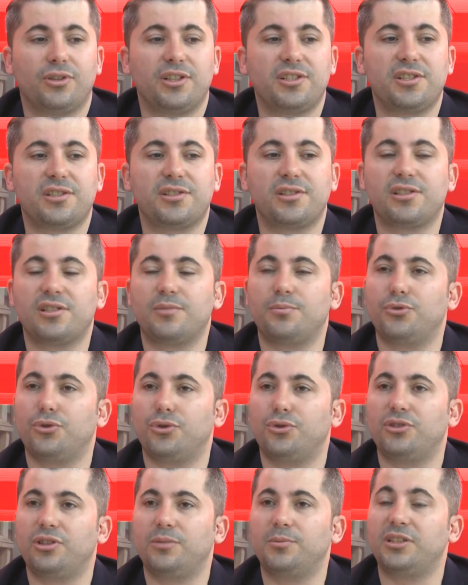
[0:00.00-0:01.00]
Açıkçası bu
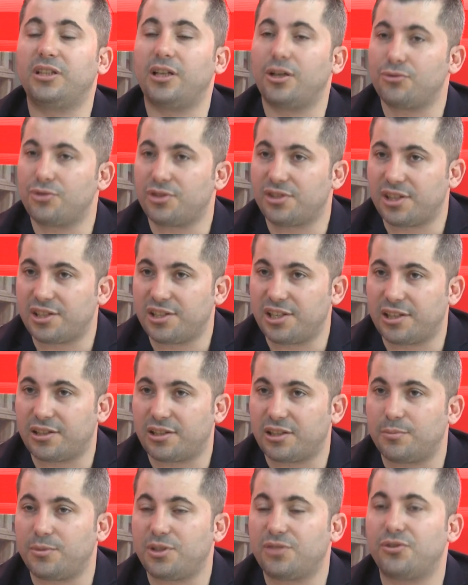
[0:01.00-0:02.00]
yöntemi daha önce saç
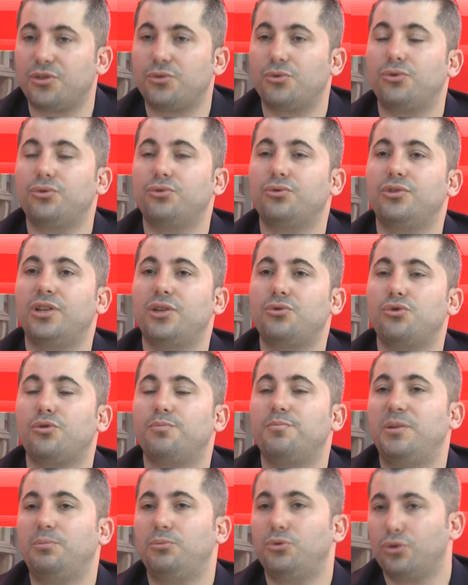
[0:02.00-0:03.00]
ektirmiş ve görüntüden
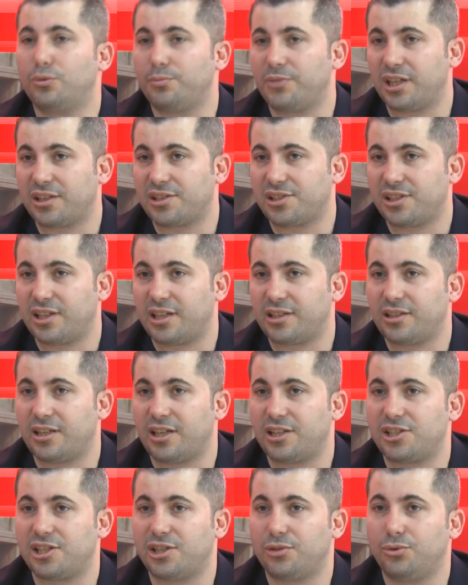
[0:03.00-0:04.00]
çok memnun olmayan kişiler
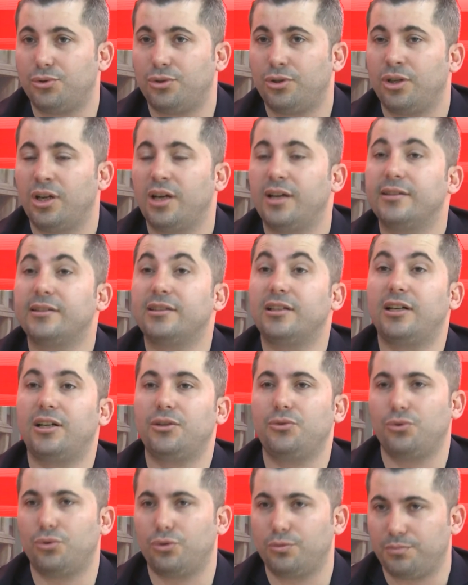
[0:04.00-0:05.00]
tercih ediyor. Daha
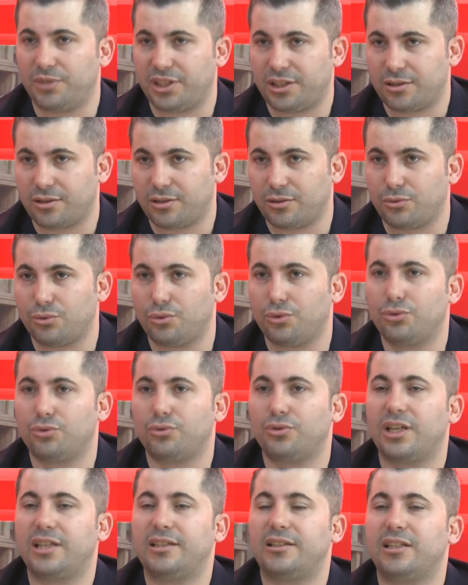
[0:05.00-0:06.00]
yoğun bir
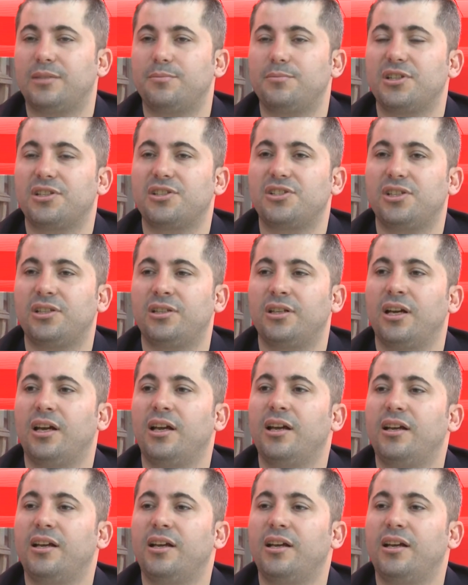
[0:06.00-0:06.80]
görüntü elde etmek için.